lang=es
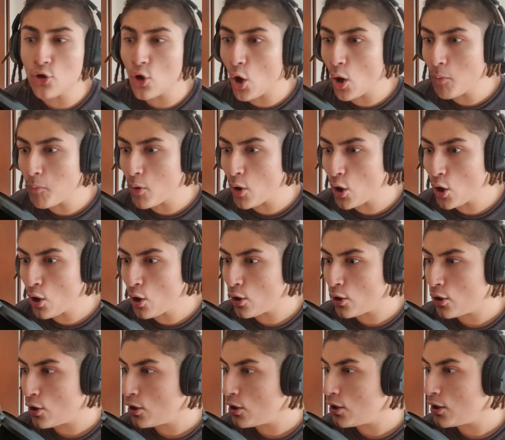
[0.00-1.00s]
¿Cómo?
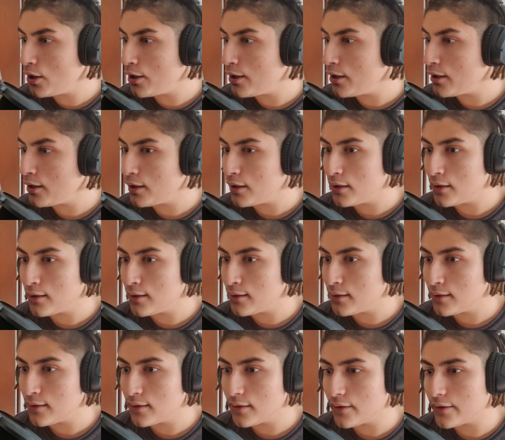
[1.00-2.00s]

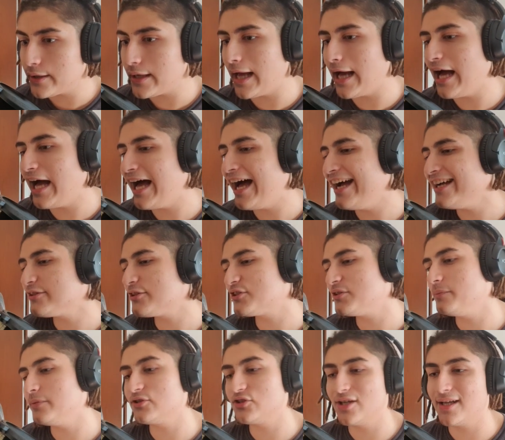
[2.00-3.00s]
Nah, esto es
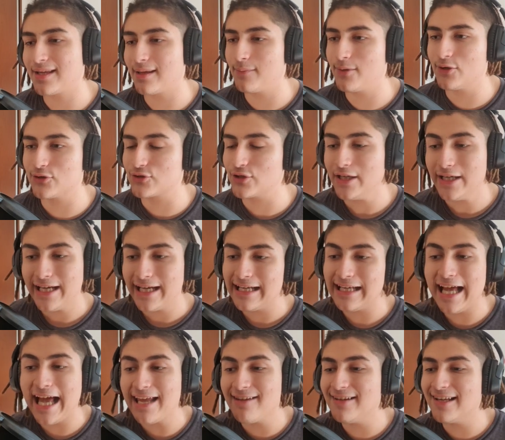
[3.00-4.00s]
impresionante amigos.
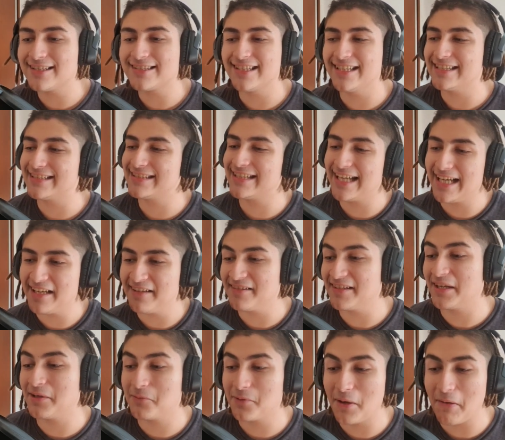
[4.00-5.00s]
La Iblas está
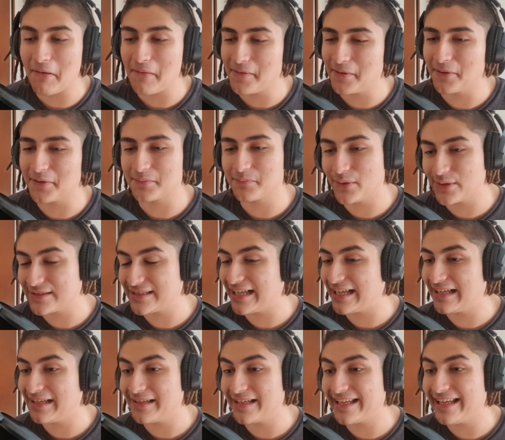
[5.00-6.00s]
de nuevo, amigos.
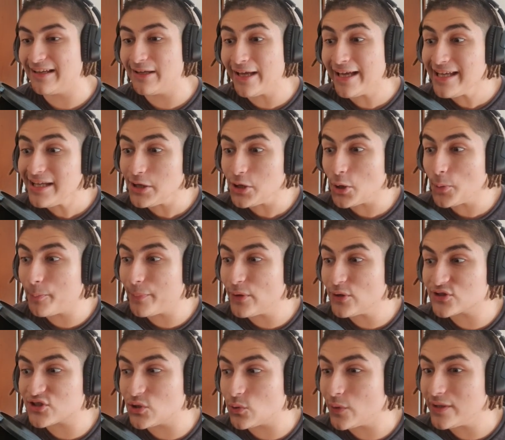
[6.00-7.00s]
Posta. ¿Hay dos
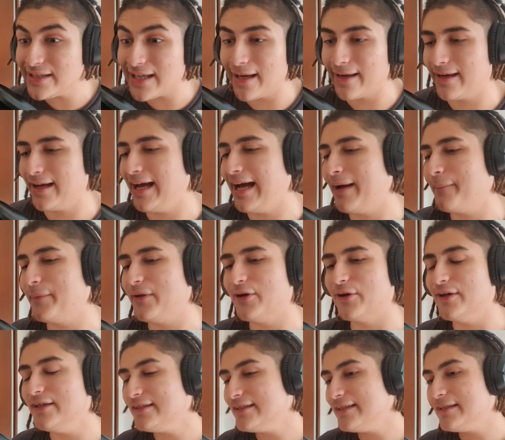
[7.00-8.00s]
pedos 50? Nah,
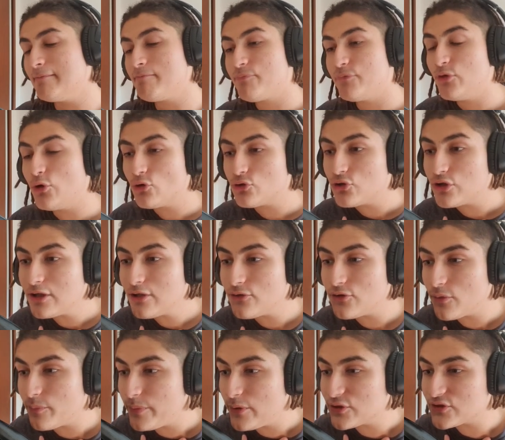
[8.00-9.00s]
amigo. Nos tocaron
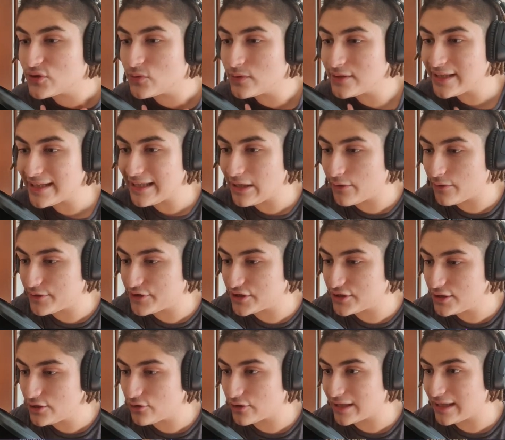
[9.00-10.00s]
dos pedos 50 de los
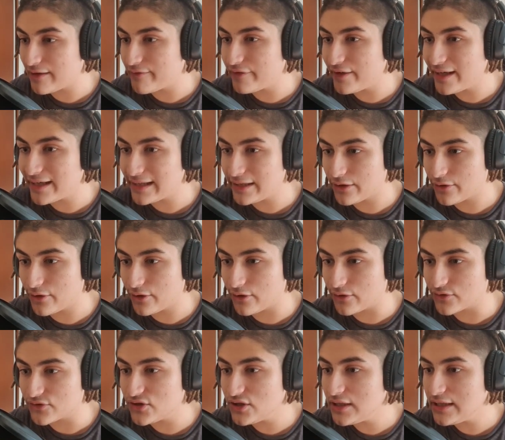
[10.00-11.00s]
billetitos, que la Franklin o
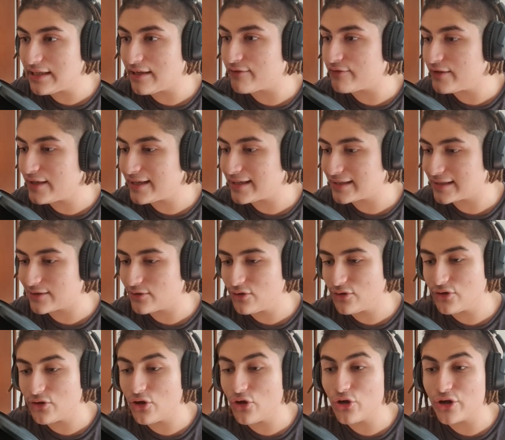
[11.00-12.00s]
no. Sí, la Franklin.
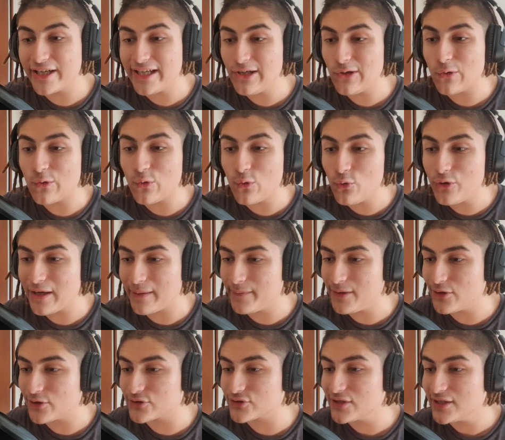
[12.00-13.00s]
No, no, no, qué locura,
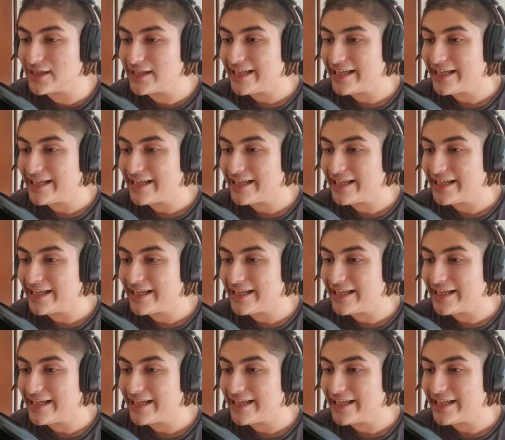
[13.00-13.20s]
amigos.